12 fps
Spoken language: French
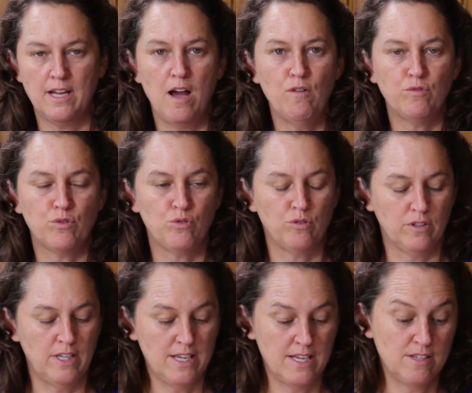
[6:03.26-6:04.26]
quand vous
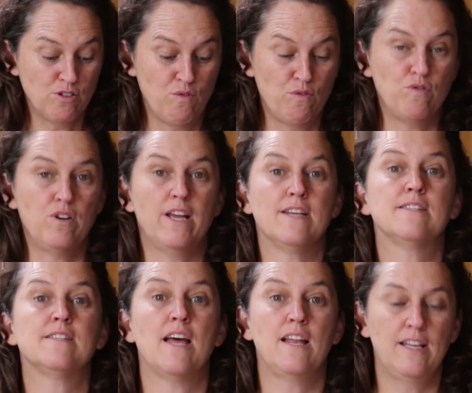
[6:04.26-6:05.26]
tournez, qu'est-ce que vous voulez
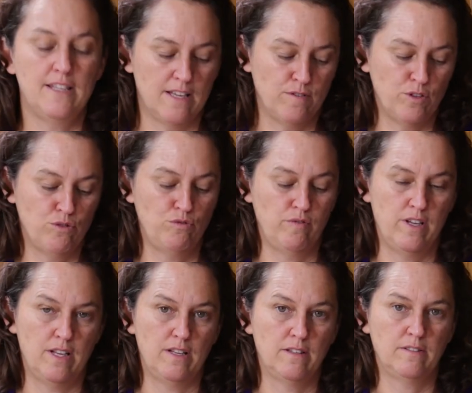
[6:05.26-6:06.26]
installer dans votre
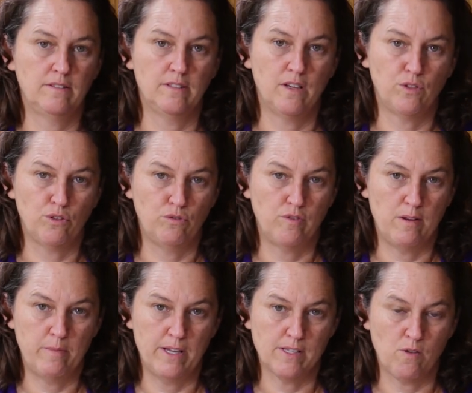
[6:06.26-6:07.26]
nouvelle, dans votre
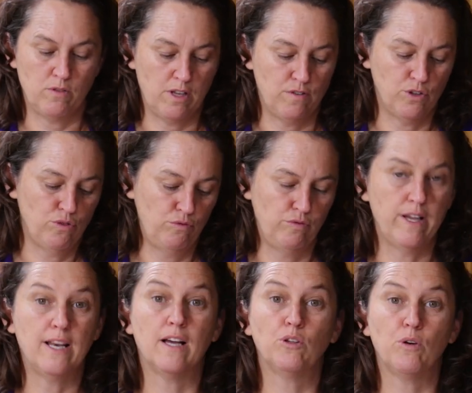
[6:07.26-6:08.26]
nouvelle maison, dans votre
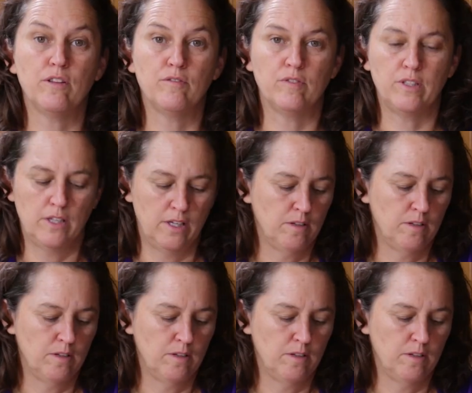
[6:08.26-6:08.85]
nouvel endroit de vie?